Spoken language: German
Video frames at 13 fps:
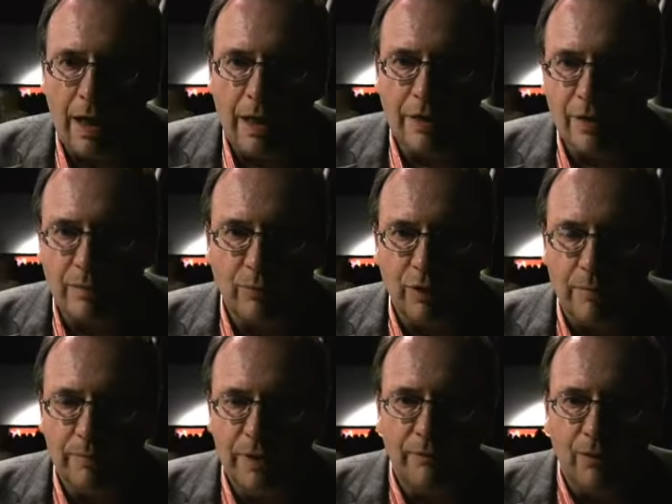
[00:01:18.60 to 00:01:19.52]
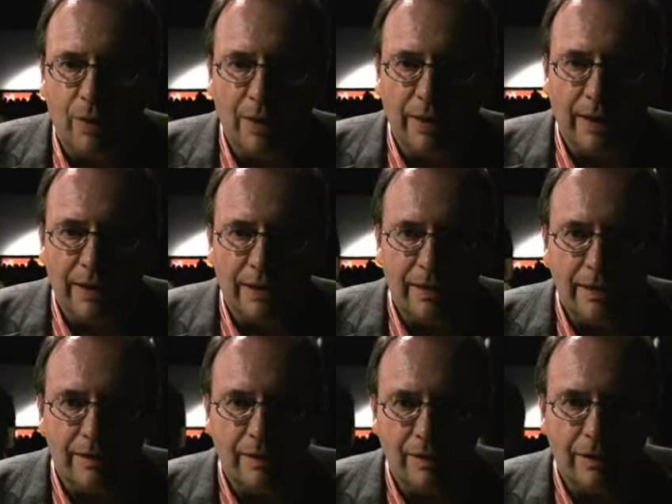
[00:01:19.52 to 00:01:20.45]
Also am kommenden
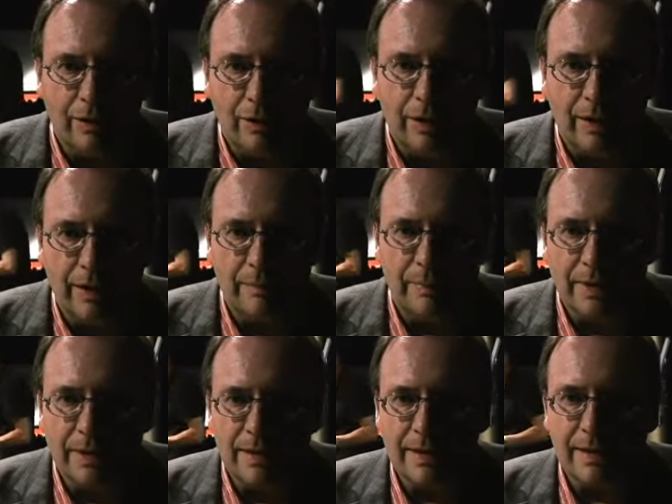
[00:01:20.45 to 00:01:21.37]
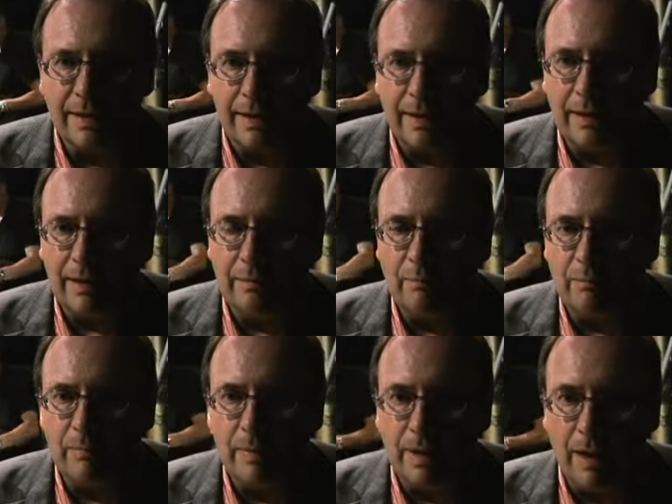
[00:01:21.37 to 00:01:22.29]
Wochenende gibt es äh,
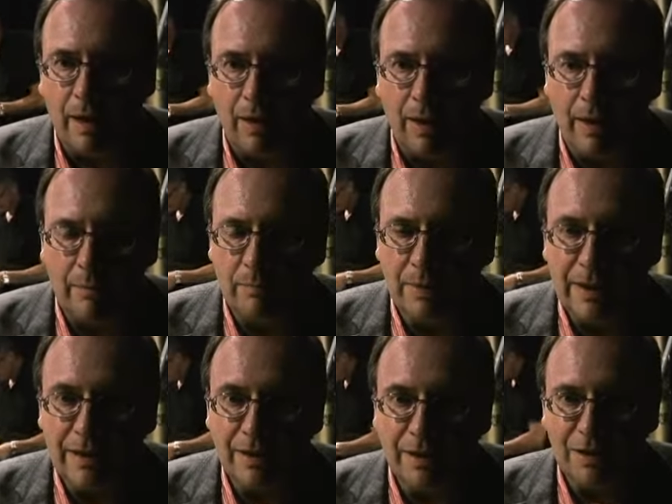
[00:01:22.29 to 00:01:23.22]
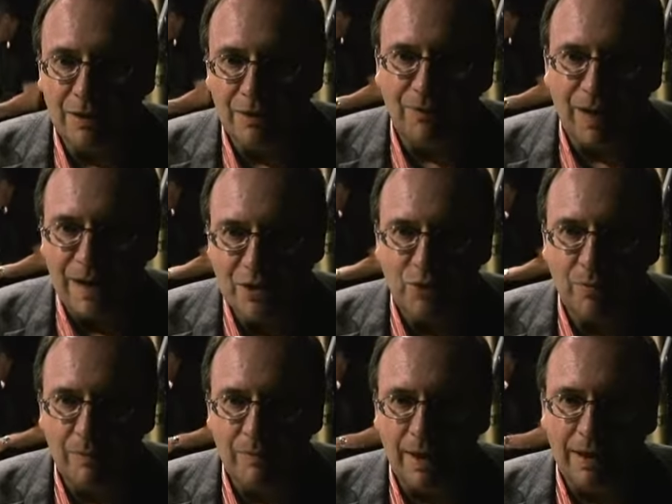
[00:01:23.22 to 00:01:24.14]
im, im, Licher
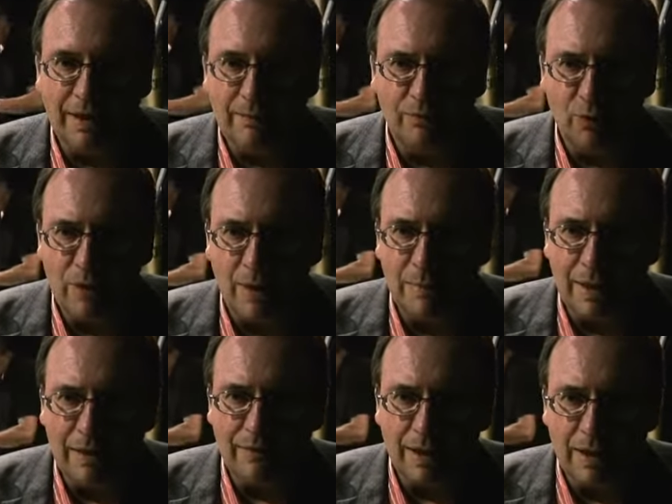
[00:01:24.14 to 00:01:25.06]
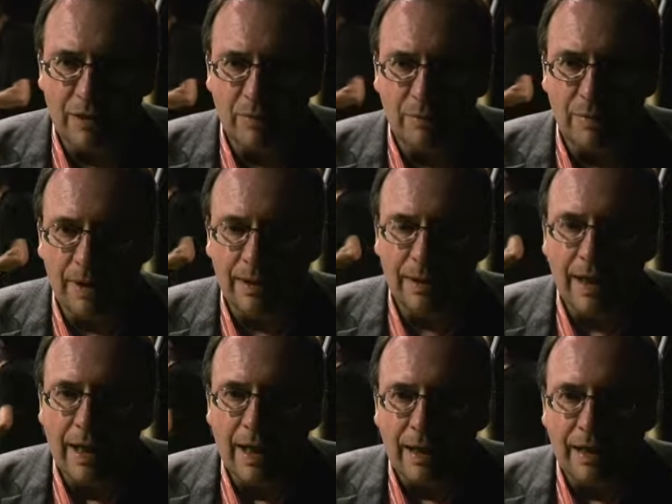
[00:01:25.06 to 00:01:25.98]
Waldschwimmbad, im wunderbaren Waldschwimmbad,
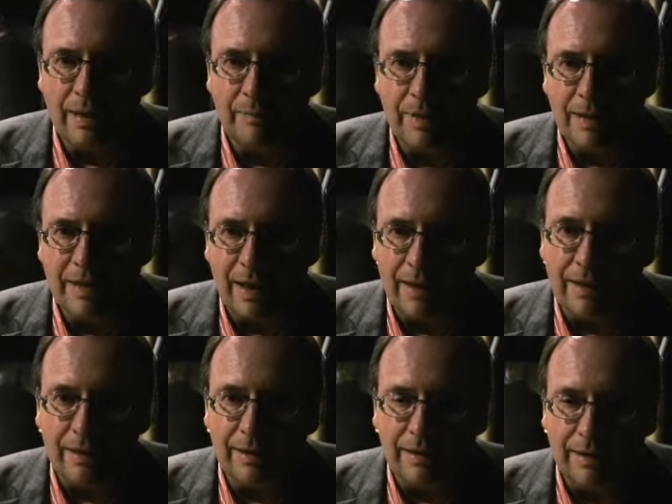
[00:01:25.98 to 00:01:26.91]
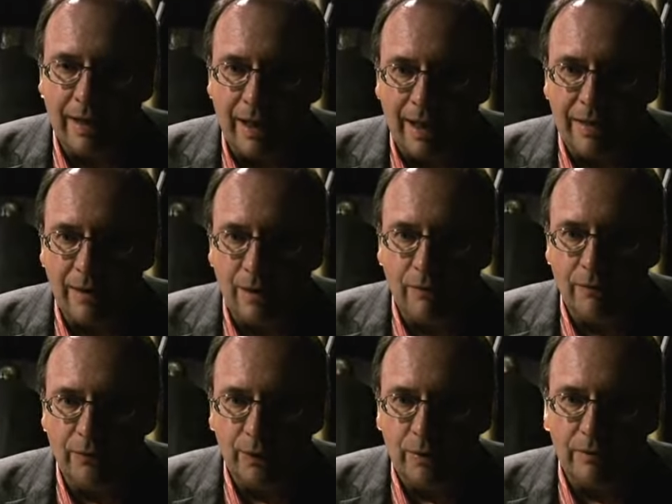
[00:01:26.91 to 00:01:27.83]
gibt es eine
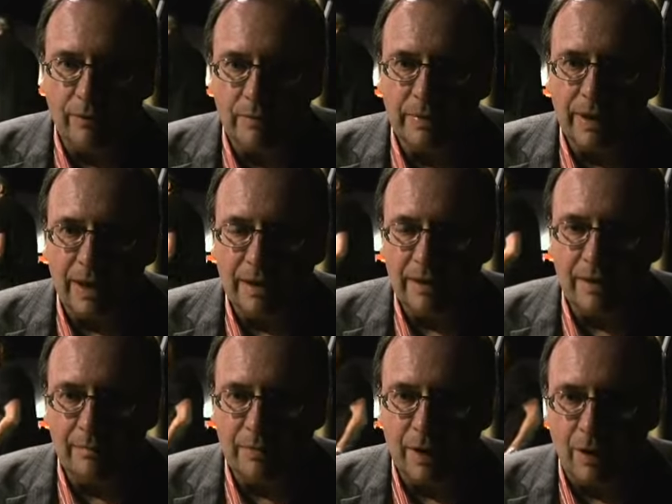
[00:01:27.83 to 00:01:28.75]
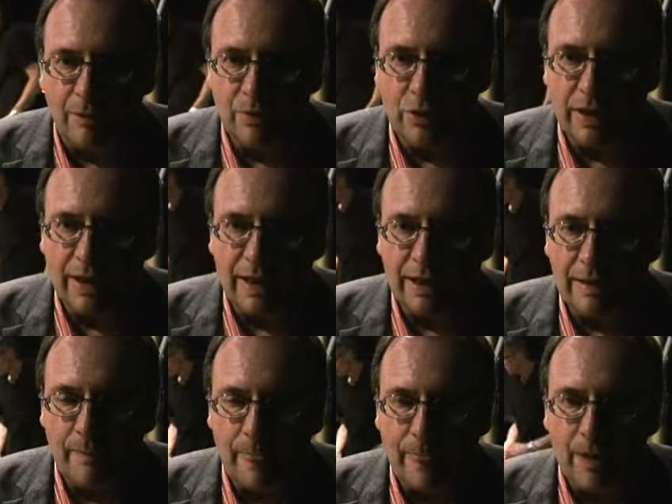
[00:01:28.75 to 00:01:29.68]
Theateraufführung vom Theater im
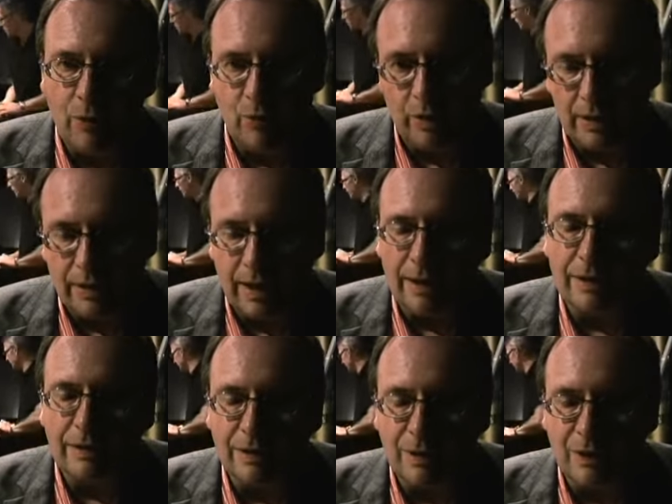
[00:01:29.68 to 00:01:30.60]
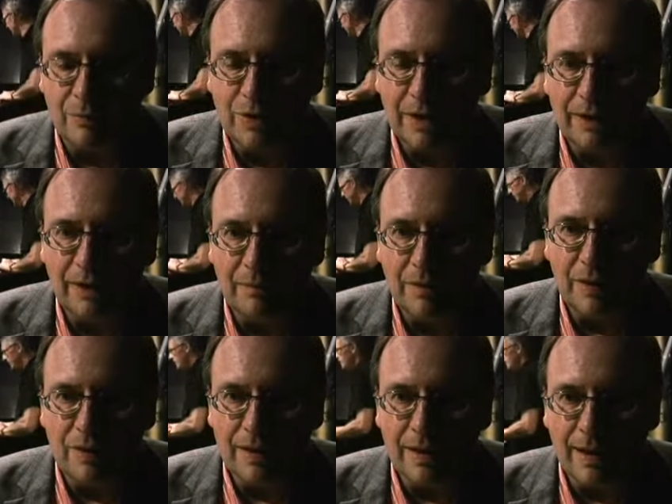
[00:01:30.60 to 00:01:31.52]
Traumstern oder Theater Traumstern kann
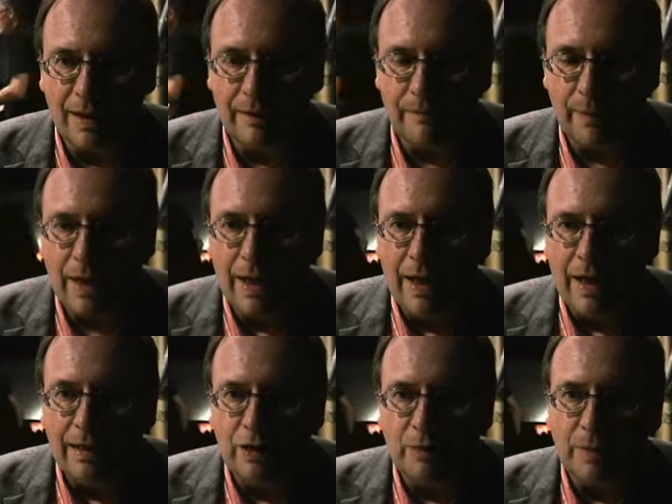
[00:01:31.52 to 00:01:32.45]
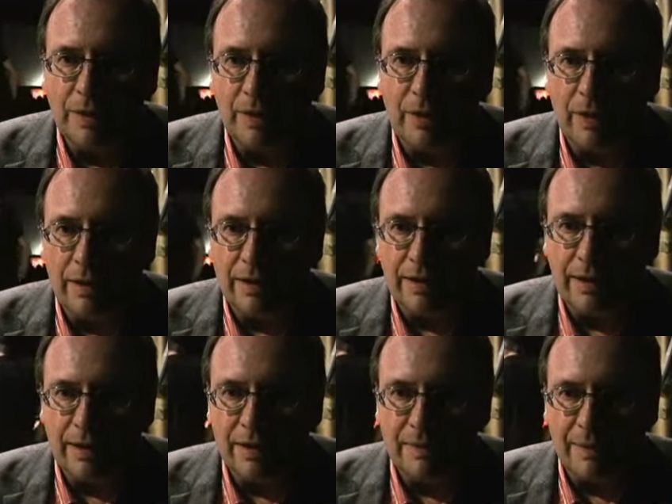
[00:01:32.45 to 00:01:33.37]
man auch sagen. Die spielen dort
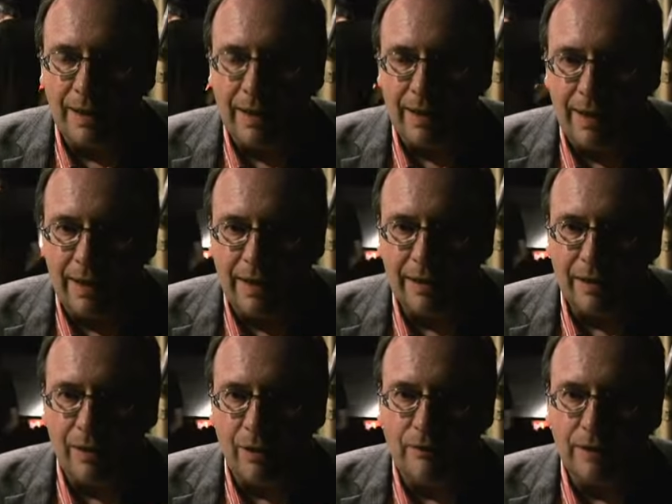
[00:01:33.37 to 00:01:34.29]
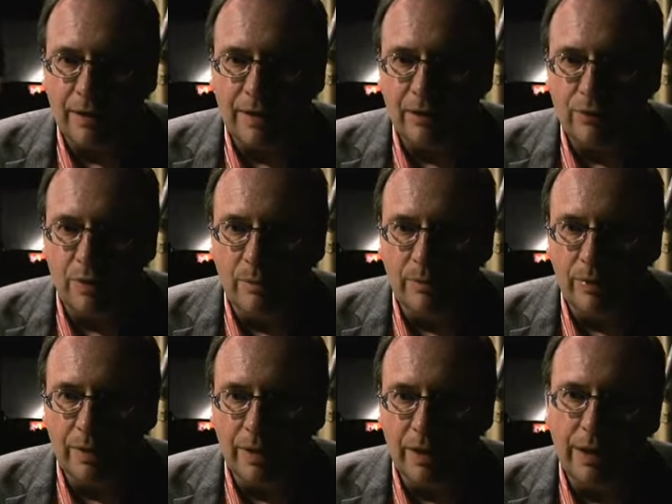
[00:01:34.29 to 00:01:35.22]
Diener zweier Herren auf der
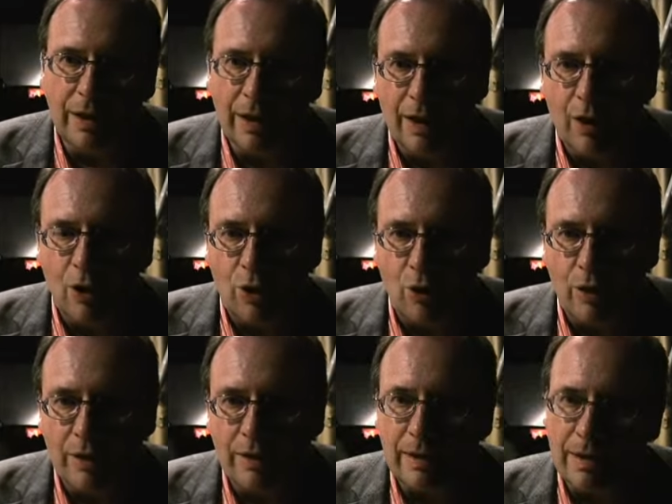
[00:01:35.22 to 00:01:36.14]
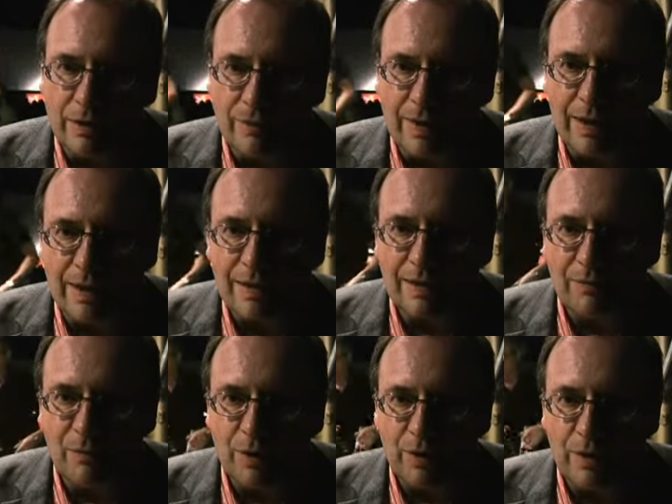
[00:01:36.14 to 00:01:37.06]
Naturbühne und also wer
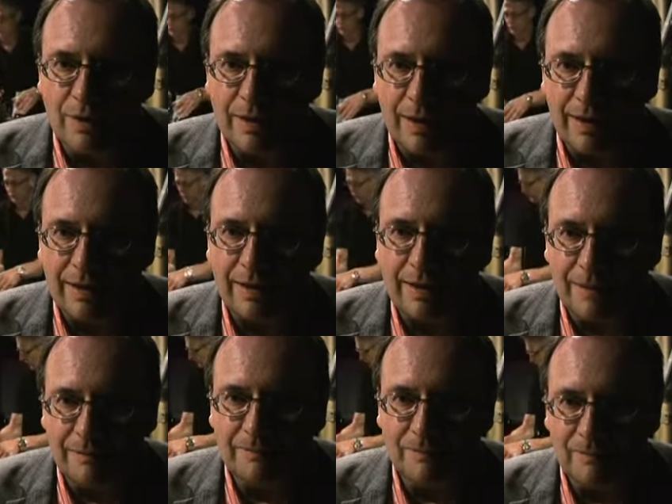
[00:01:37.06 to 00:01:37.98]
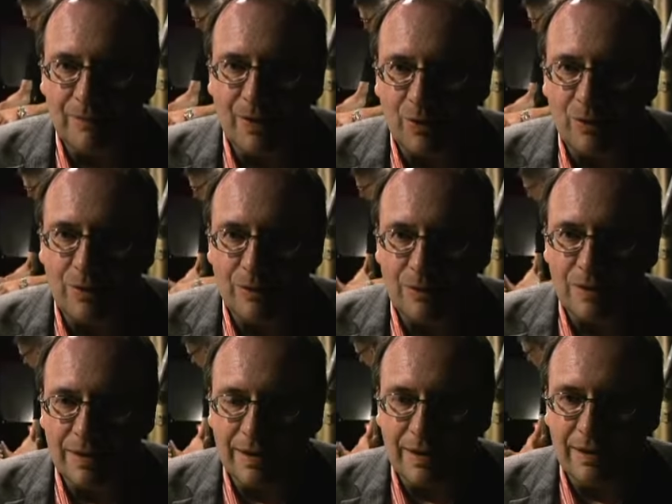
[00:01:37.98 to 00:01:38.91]
nächste Woche noch Zeit hat und
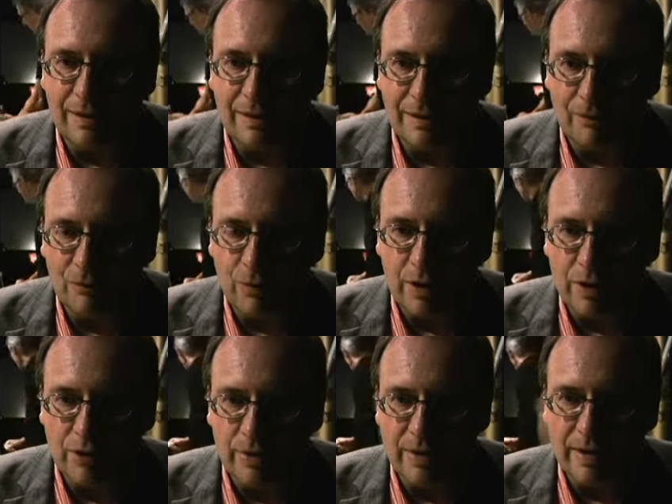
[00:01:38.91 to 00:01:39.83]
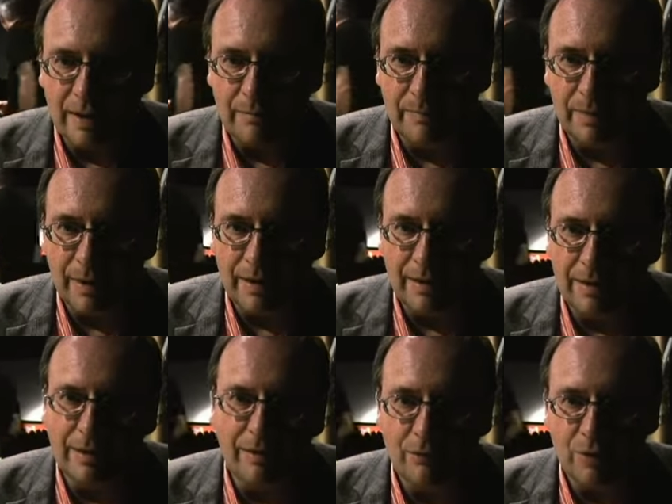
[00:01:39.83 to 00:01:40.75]
Lust hat, wunderschönes
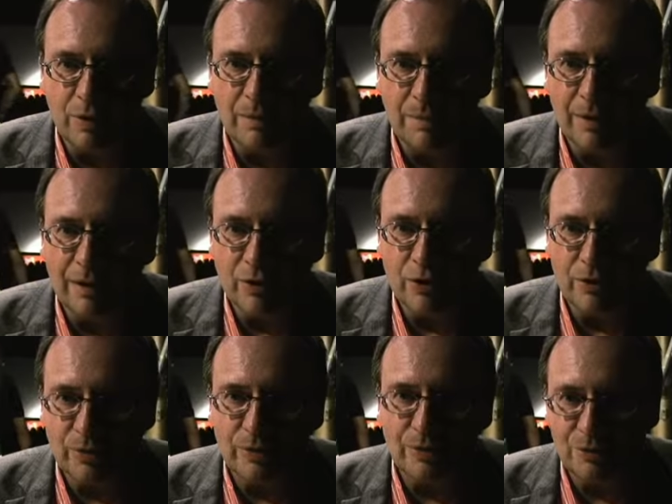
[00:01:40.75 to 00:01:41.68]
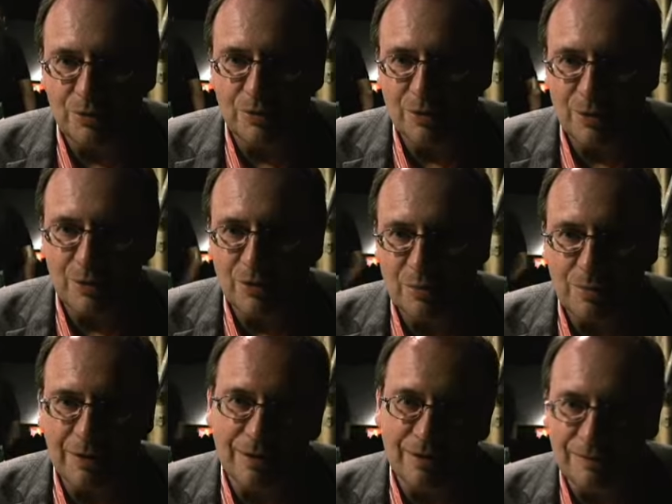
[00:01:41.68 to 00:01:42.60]
Ambiente, wunderbares Stück, gute
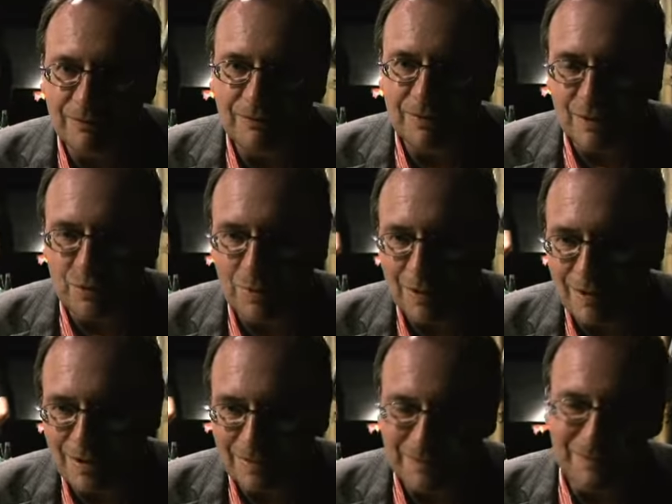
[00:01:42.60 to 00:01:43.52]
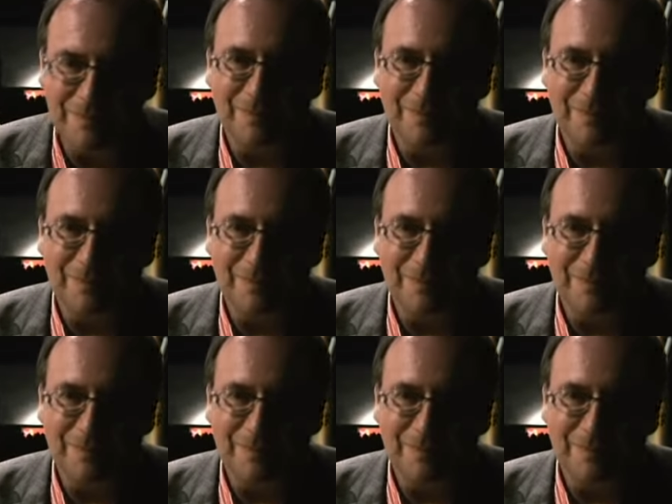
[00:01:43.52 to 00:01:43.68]
Schauspieler. Viel Spaß.